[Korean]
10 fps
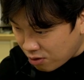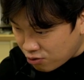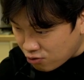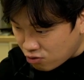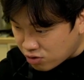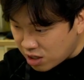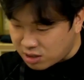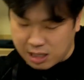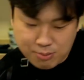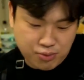중국산,
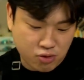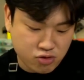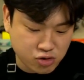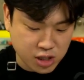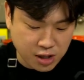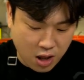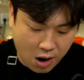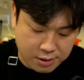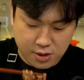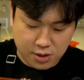3% 국산.
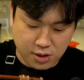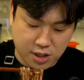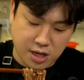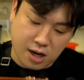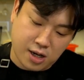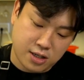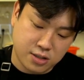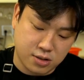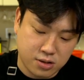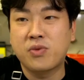그러니까
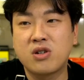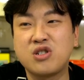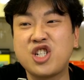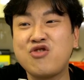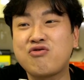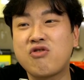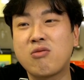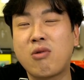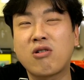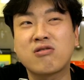약간 그
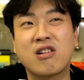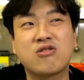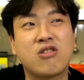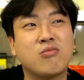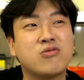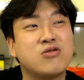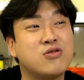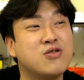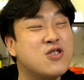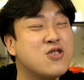시루떡 먹을 때처럼
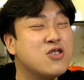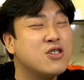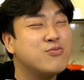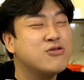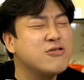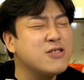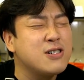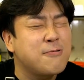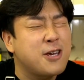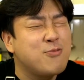그
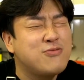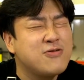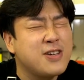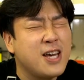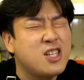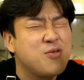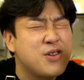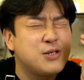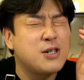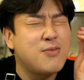부드럽게
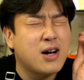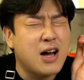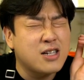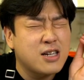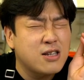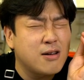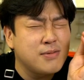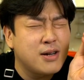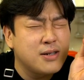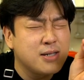뭉개지면서 막 아직
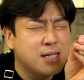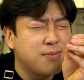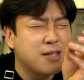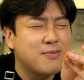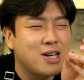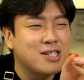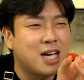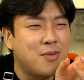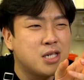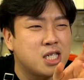탑타름한 맛이
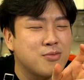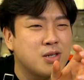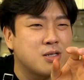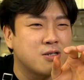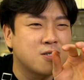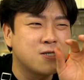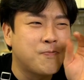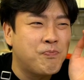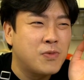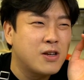남아 있으면서 그
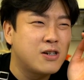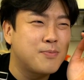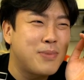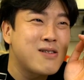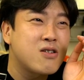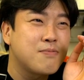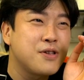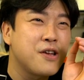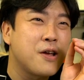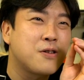그팥
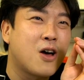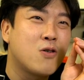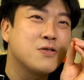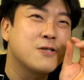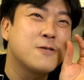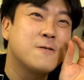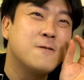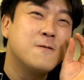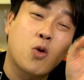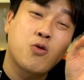껍데기에서 나오는
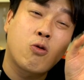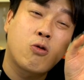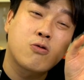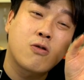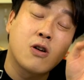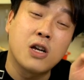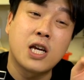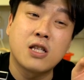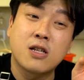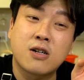그 오독 오독
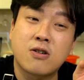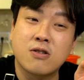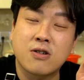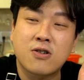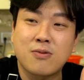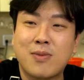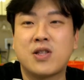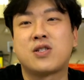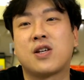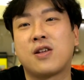끊기는 그런 그런 맛
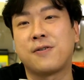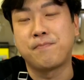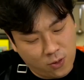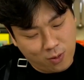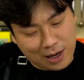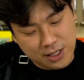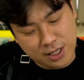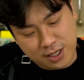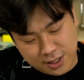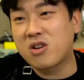있잖아 그
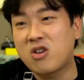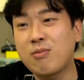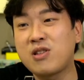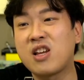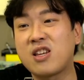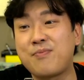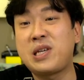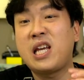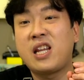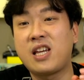맛이 껍데기
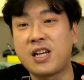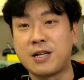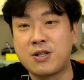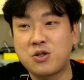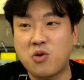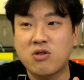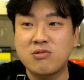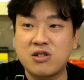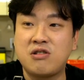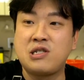필이 조금
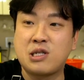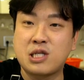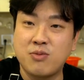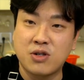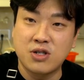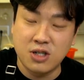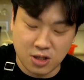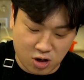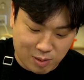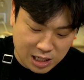들어
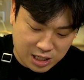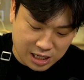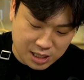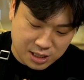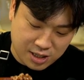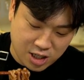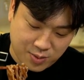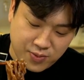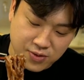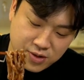있었으면더 맛있지 않았을까
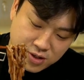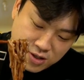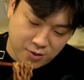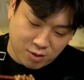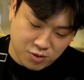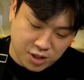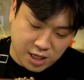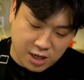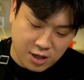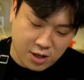싶은 너무
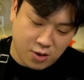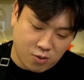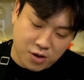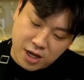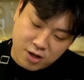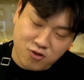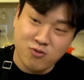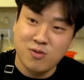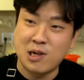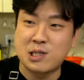이제 워낙에
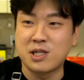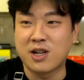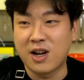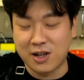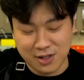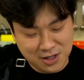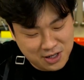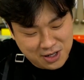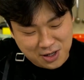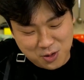국물만 있으니까
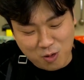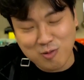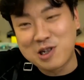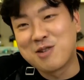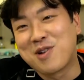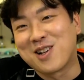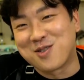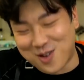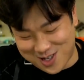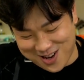조금 의심
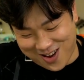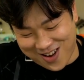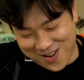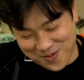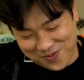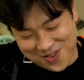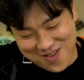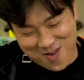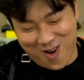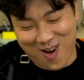가는 거지 약간
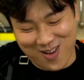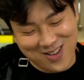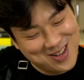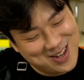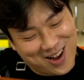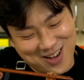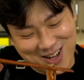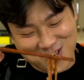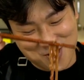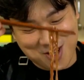어아
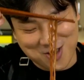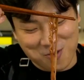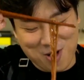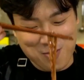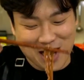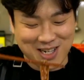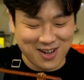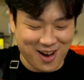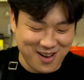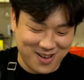이게 이 정말
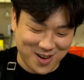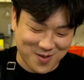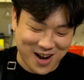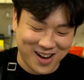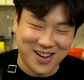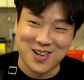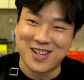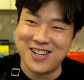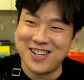팥일까? 막 약간